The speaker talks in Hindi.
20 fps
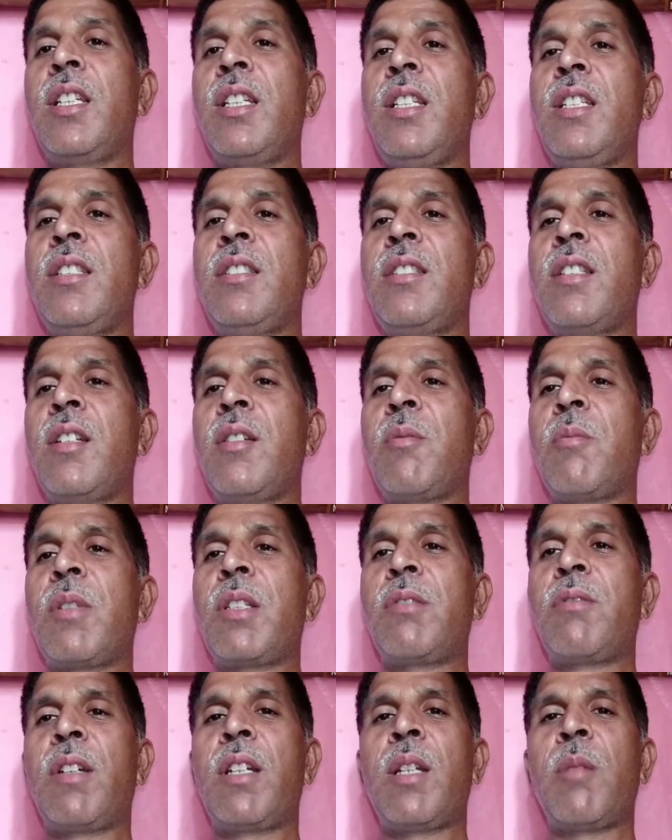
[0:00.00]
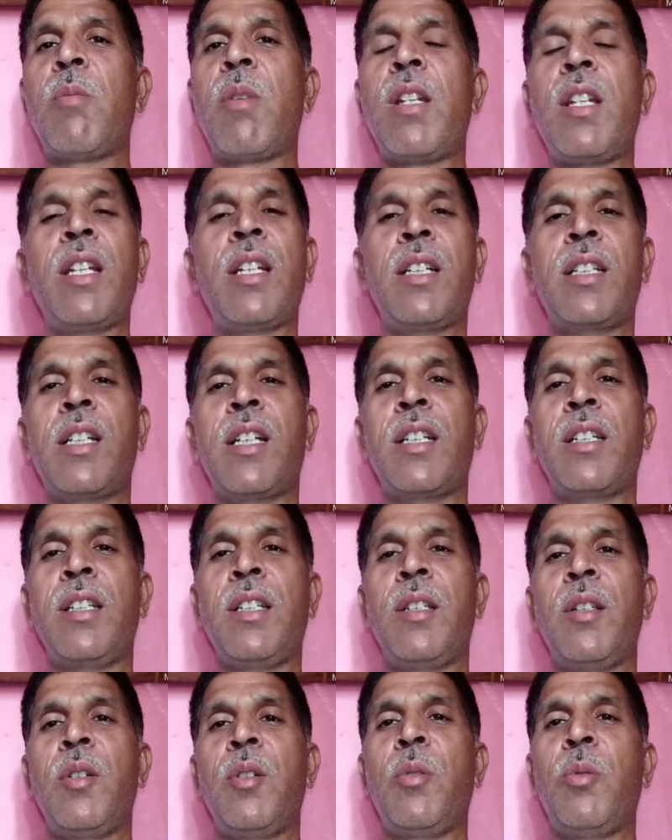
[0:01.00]
इस तरह मतवाला बना रखा है
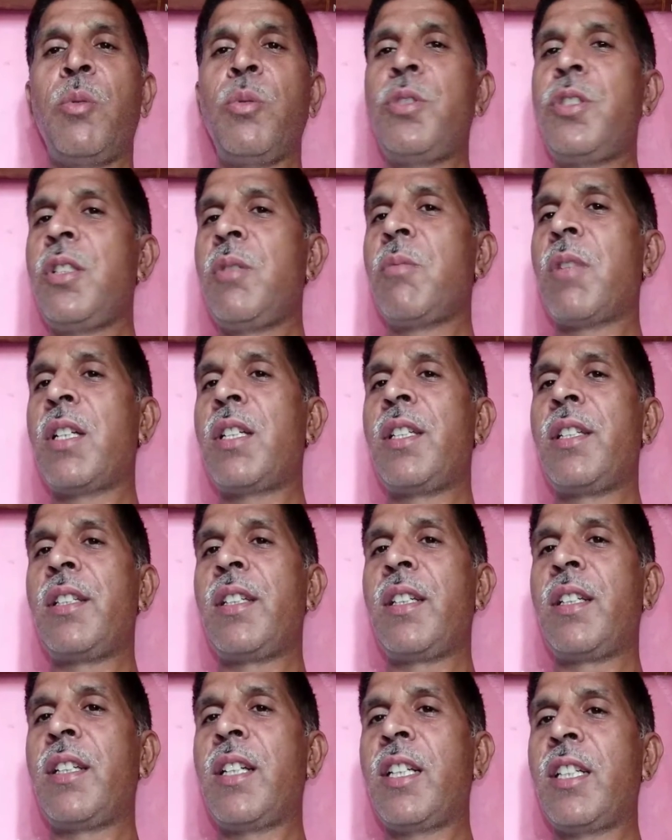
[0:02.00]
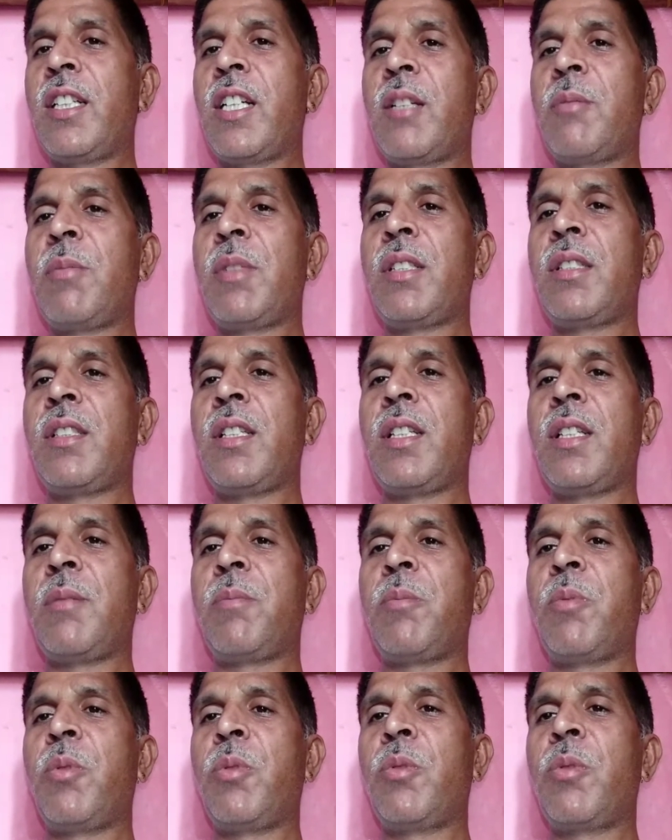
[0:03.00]
उसी माटी के कण कण में तेरे
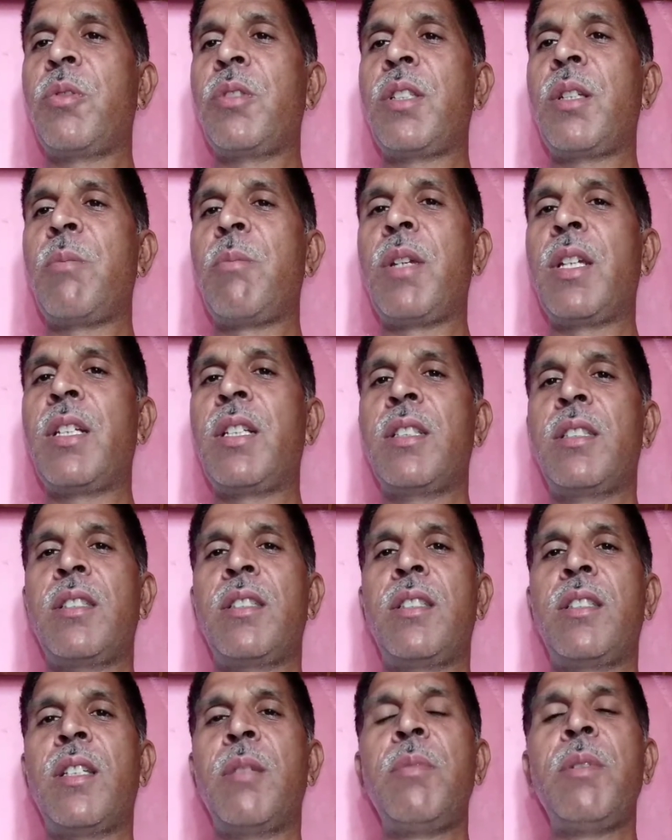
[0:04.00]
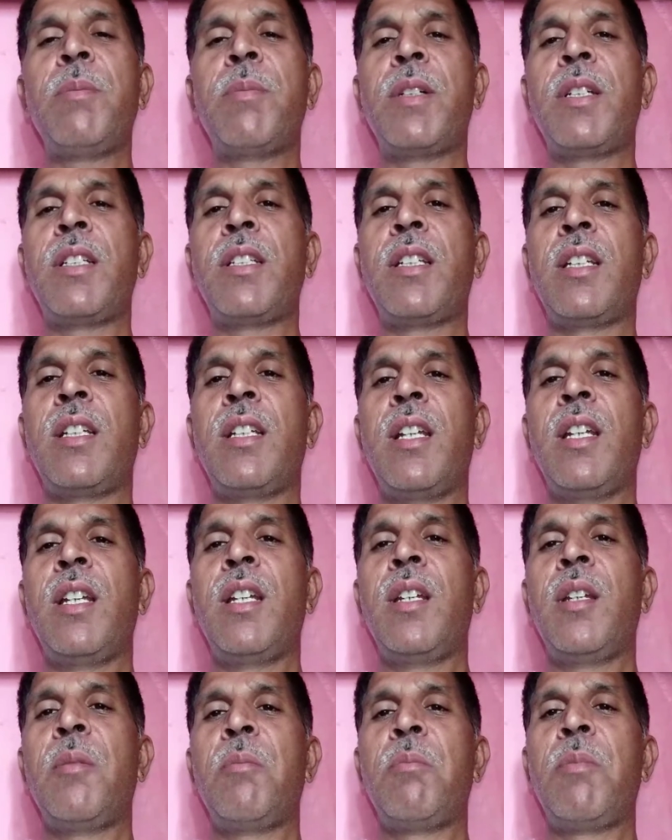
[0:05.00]
पुरखों की मेहनत दबी पड़ी है
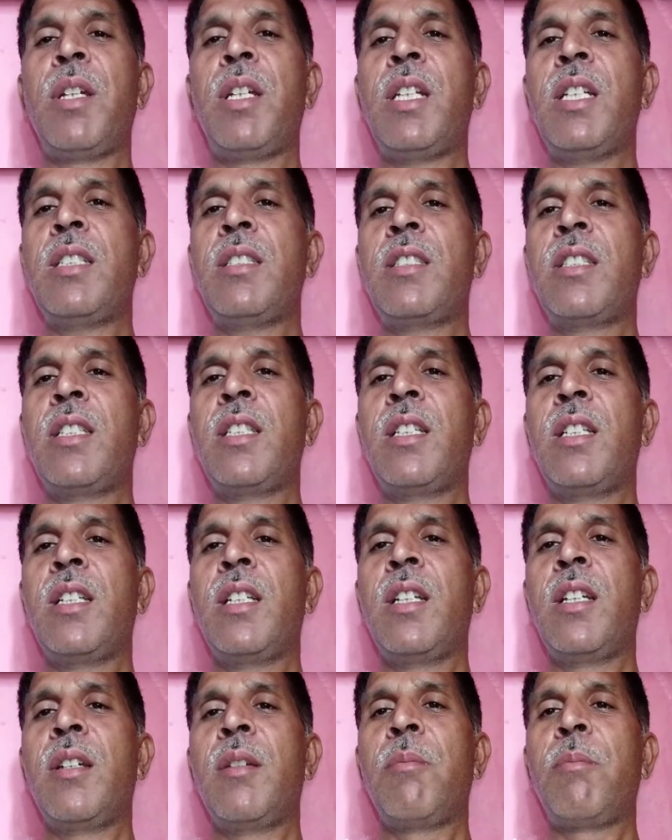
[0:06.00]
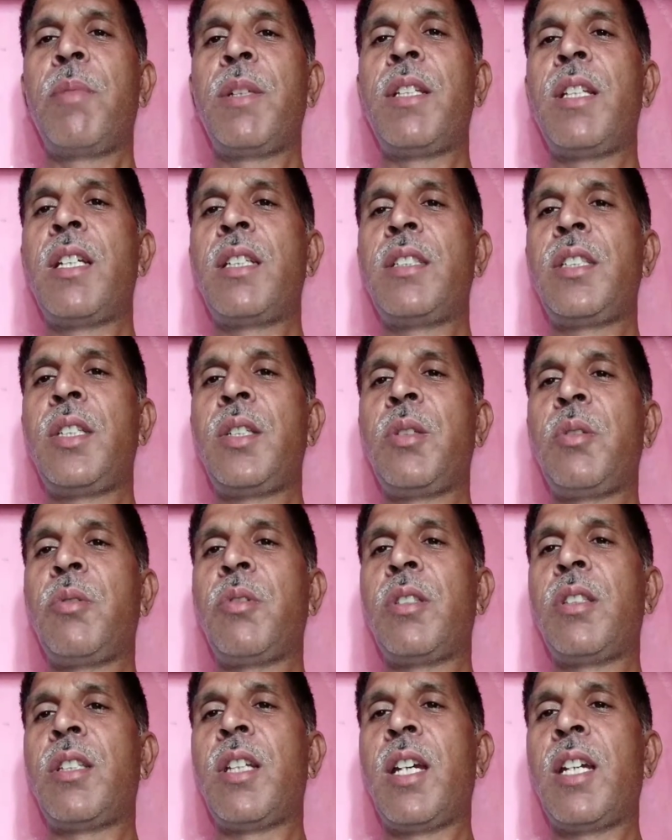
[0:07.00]
मेहनत से पैदा किए हुए
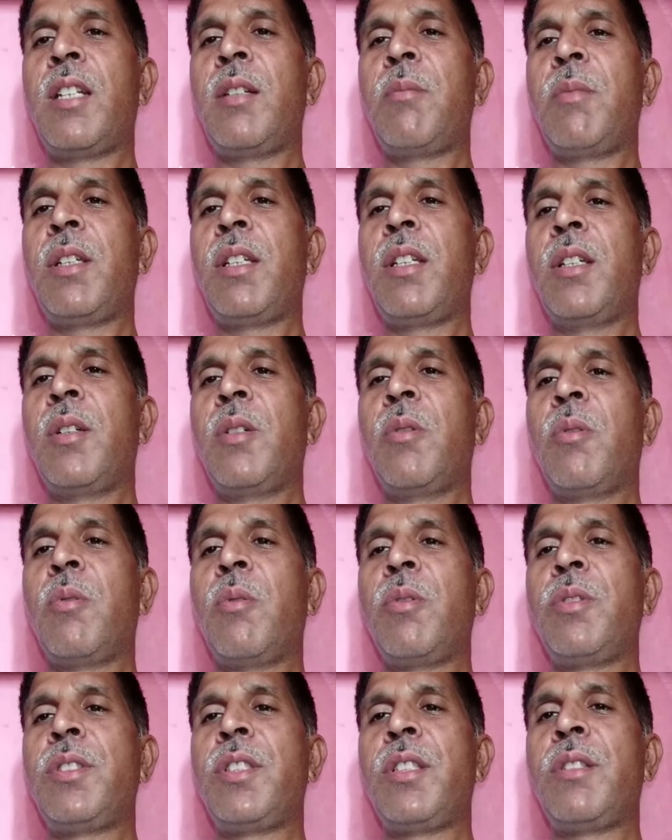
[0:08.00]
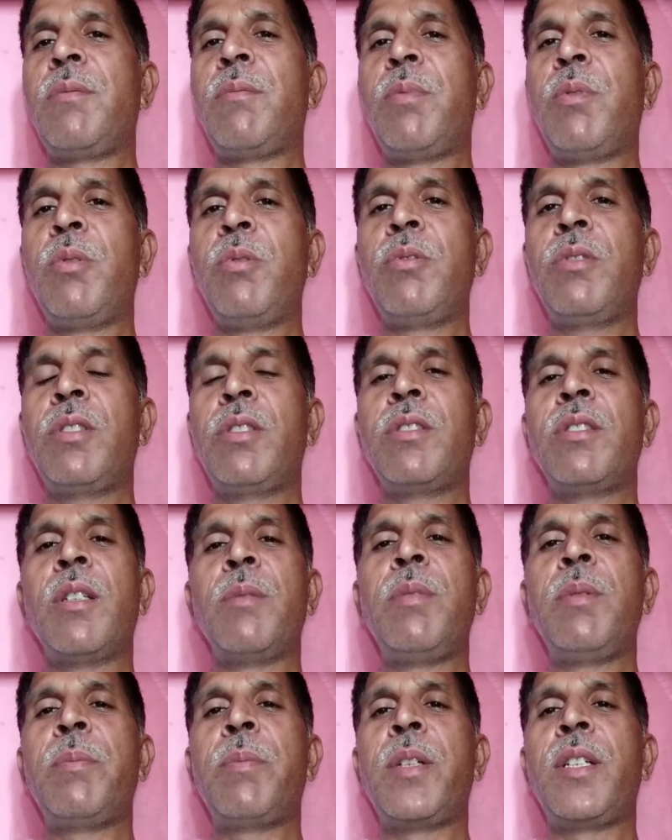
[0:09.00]
धान में उनकी भूख
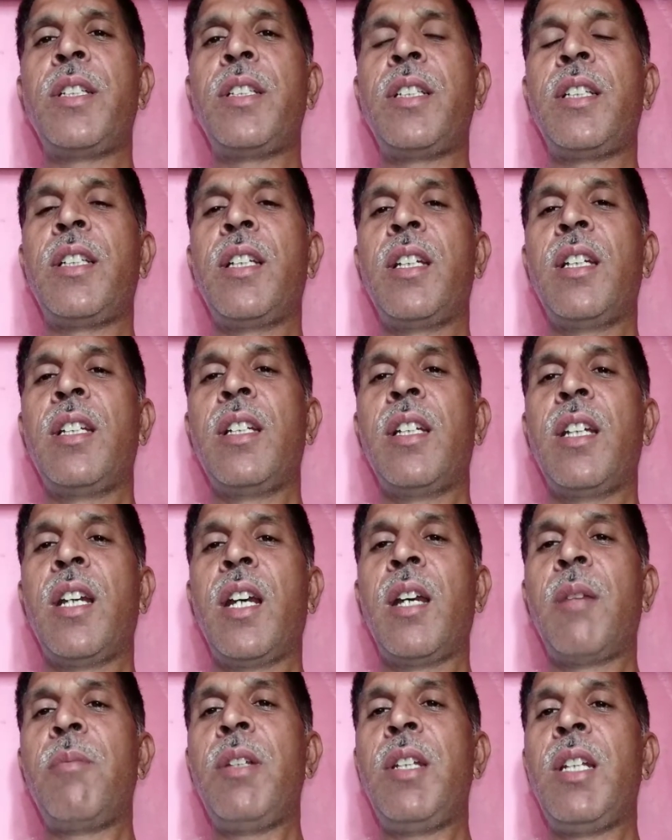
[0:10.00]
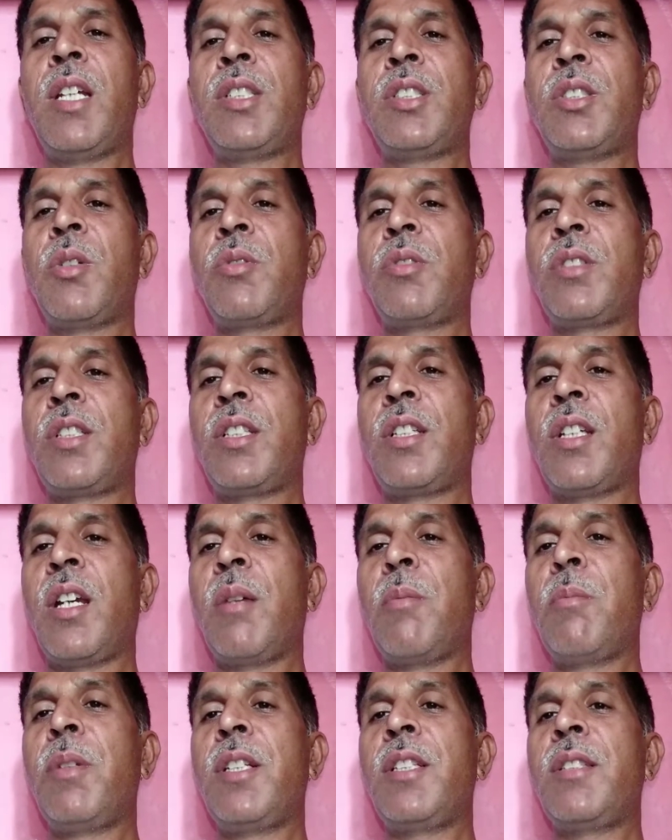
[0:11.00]
दबी पड़ी है अभिलाषाओं की
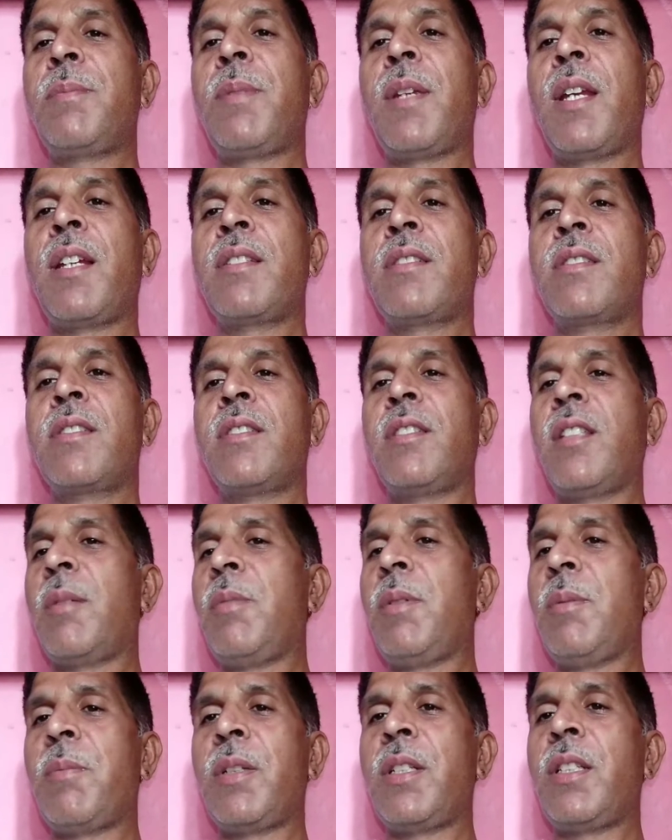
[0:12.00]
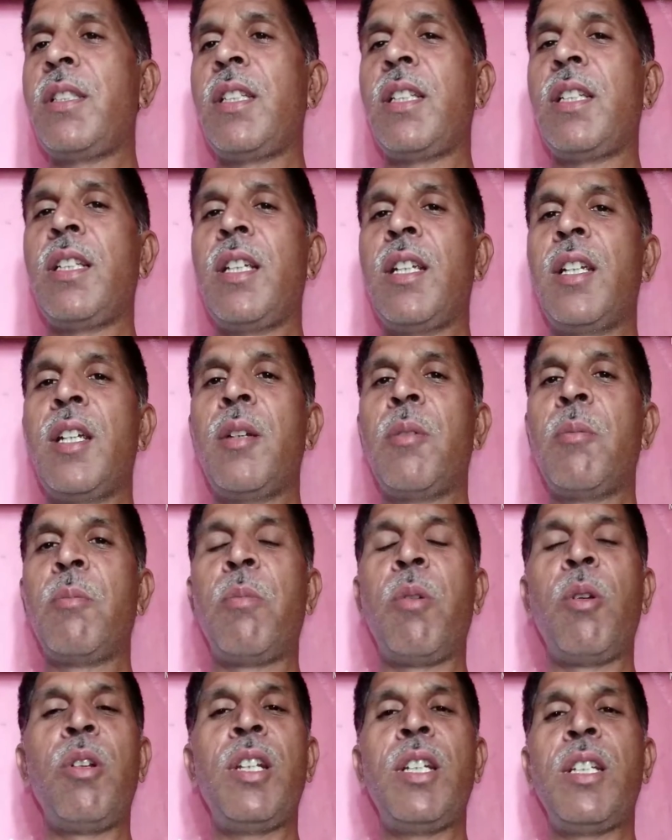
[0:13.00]
अमृत प्यास दबी पड़ी है
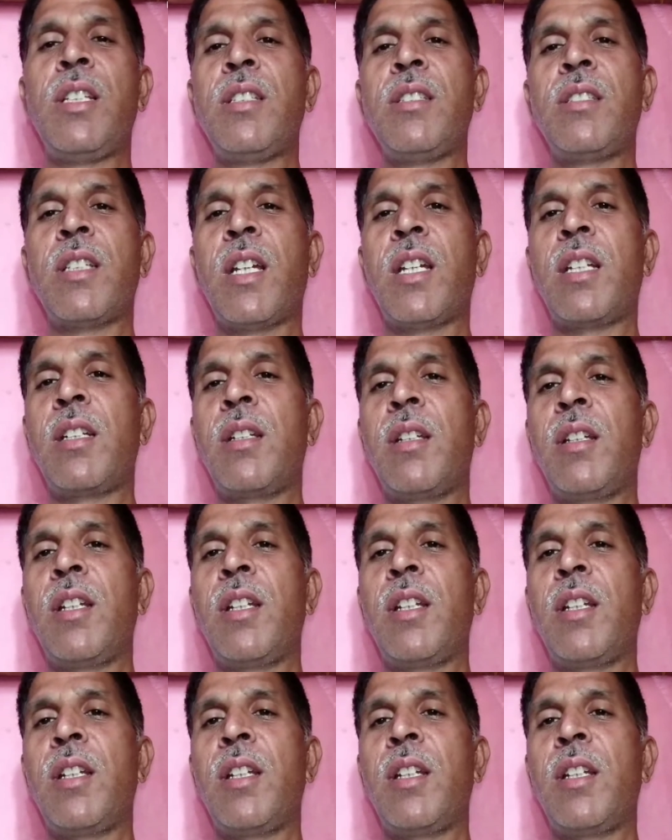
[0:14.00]
भोले इंसान